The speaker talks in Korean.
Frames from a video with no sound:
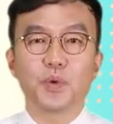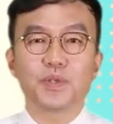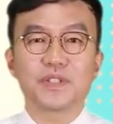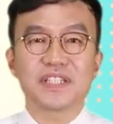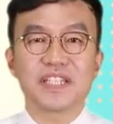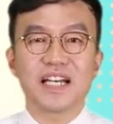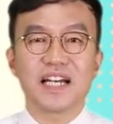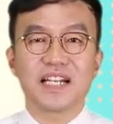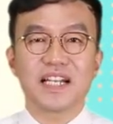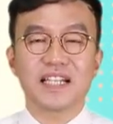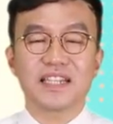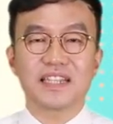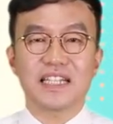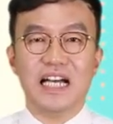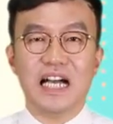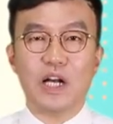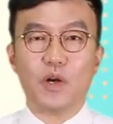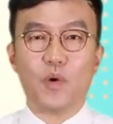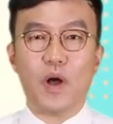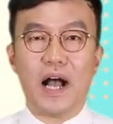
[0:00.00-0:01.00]
보지
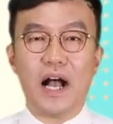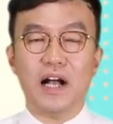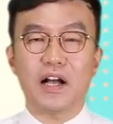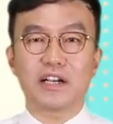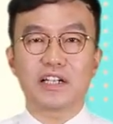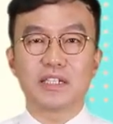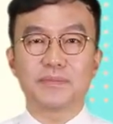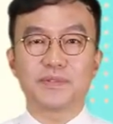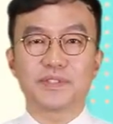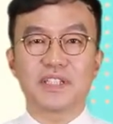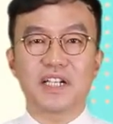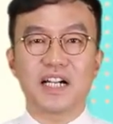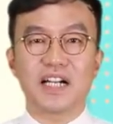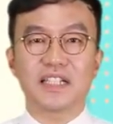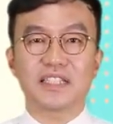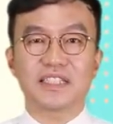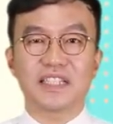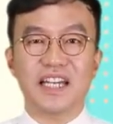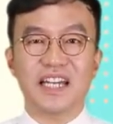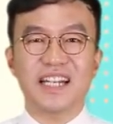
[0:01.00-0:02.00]
않았다, 과거를
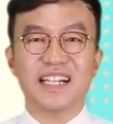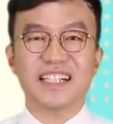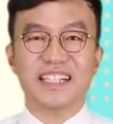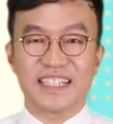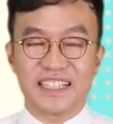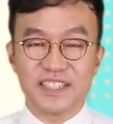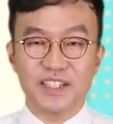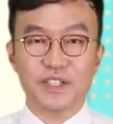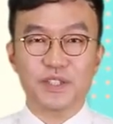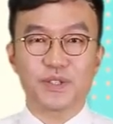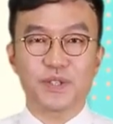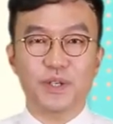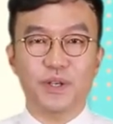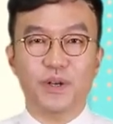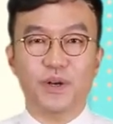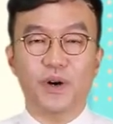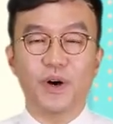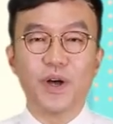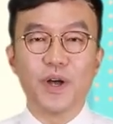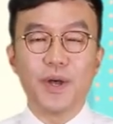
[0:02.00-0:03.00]
부정할 때
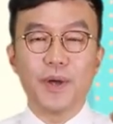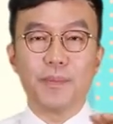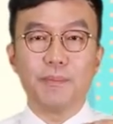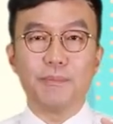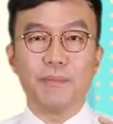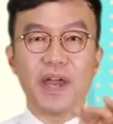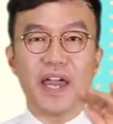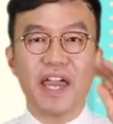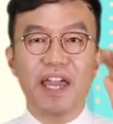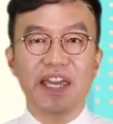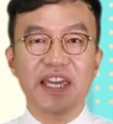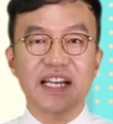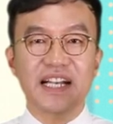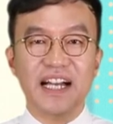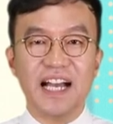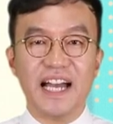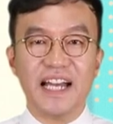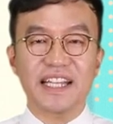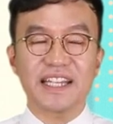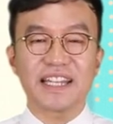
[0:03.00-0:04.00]
그렇죠.
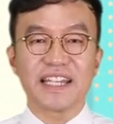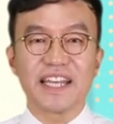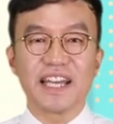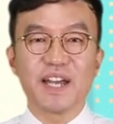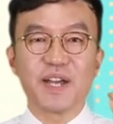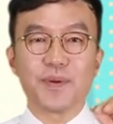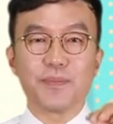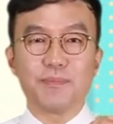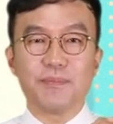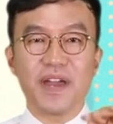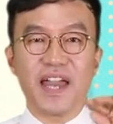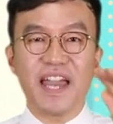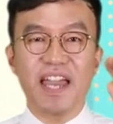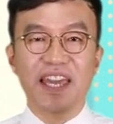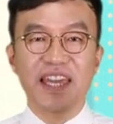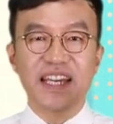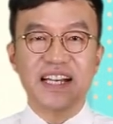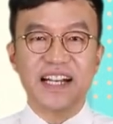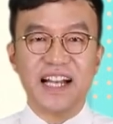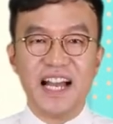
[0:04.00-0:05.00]
메이칸,
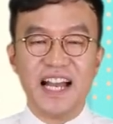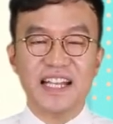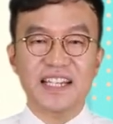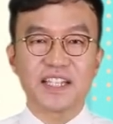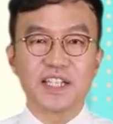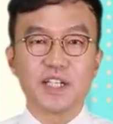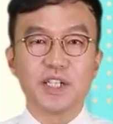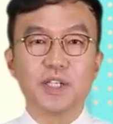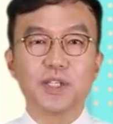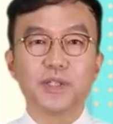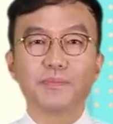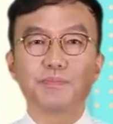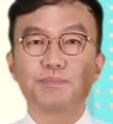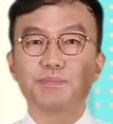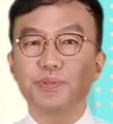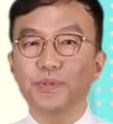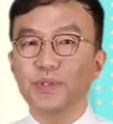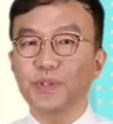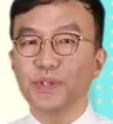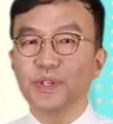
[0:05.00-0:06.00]
메이칸.
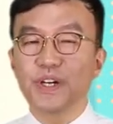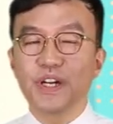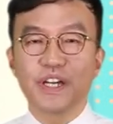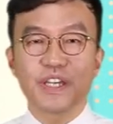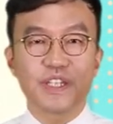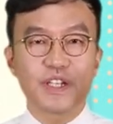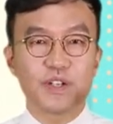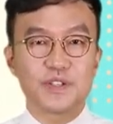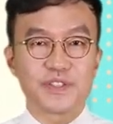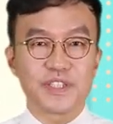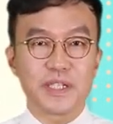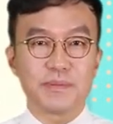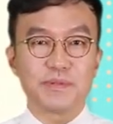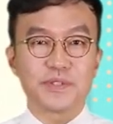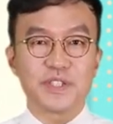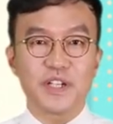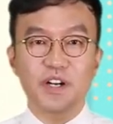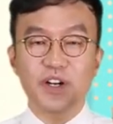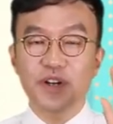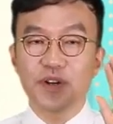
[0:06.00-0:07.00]
뿌, 현재
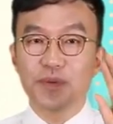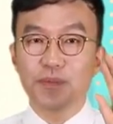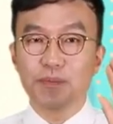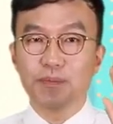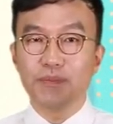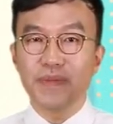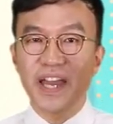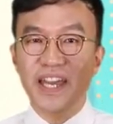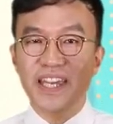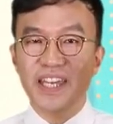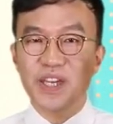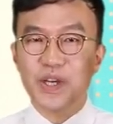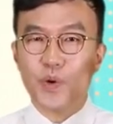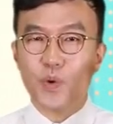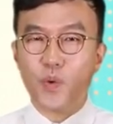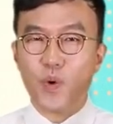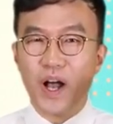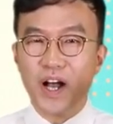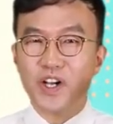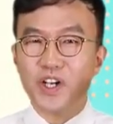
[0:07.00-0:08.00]
부정, 메이,
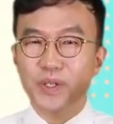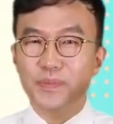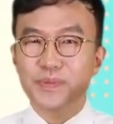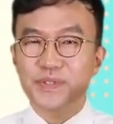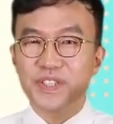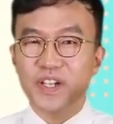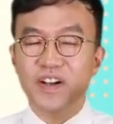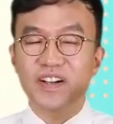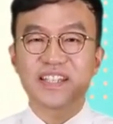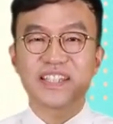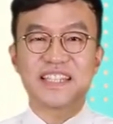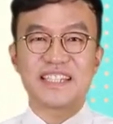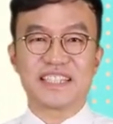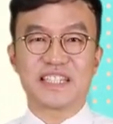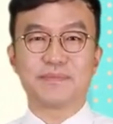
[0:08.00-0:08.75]
과거 부정